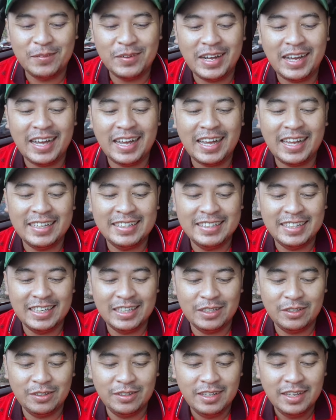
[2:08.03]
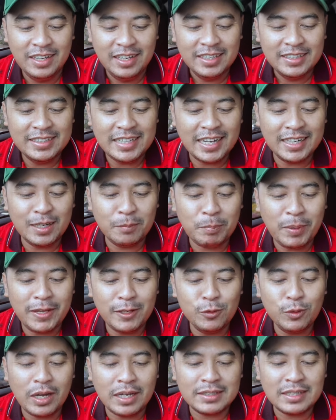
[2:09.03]
makanya tuh. Yang
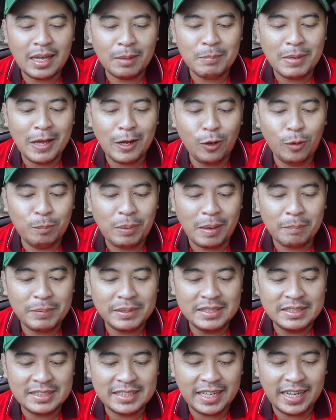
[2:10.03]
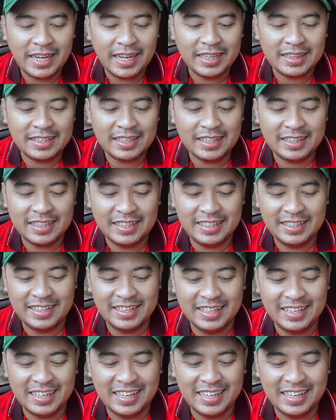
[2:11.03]
depannya juga sama, lupa pencet katanya.